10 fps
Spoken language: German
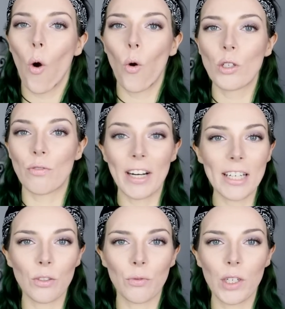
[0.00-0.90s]
Und weil
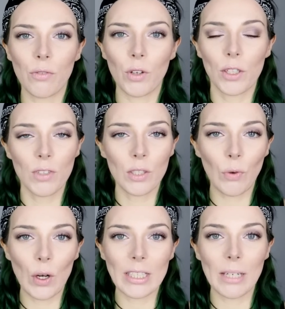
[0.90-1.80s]
das so viele von euch wissen
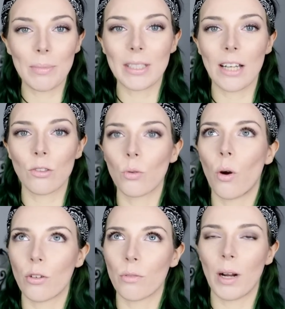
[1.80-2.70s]
wollten, gibt es dazu
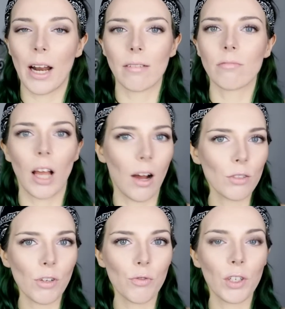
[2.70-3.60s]
heute mal ein ja,
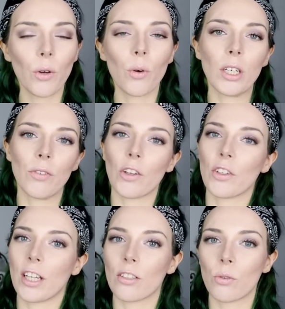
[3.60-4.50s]
Auswaschvideo und ich werde
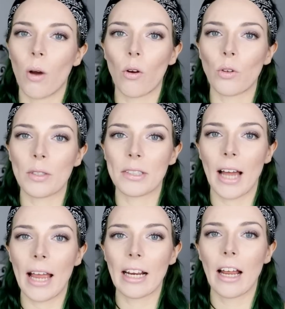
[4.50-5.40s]
euch dazu auch noch
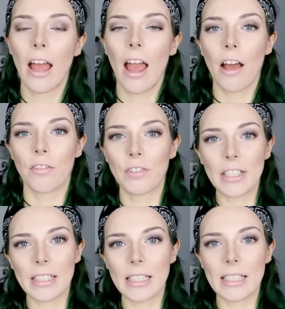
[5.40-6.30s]
zeigen,
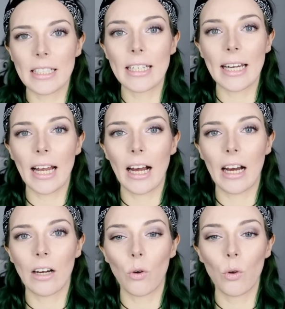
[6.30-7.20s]
wie sich
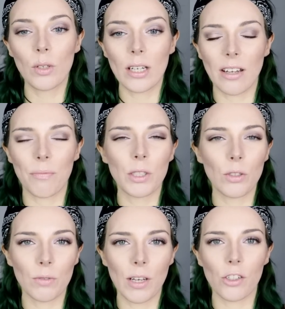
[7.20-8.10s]
der Holundersaft
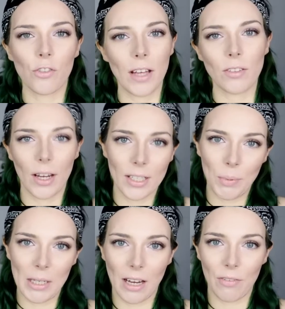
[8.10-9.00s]
bzw.
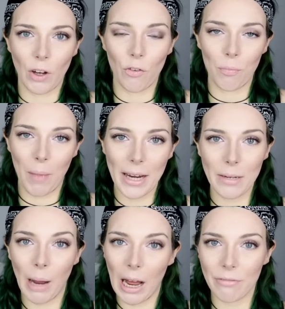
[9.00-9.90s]
Schwarz-Johannisbeersaft auf
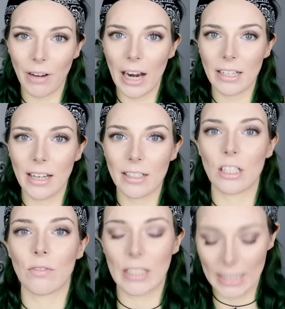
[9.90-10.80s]
meinem Haar verhalten hat,
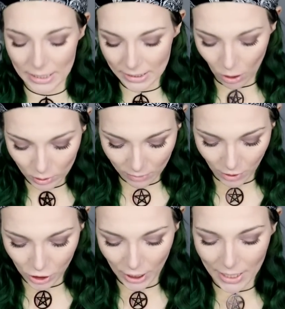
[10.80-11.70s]
also wie der sich
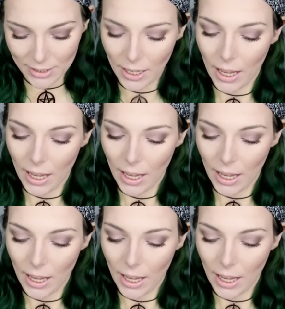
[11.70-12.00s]
ausgewaschen hat.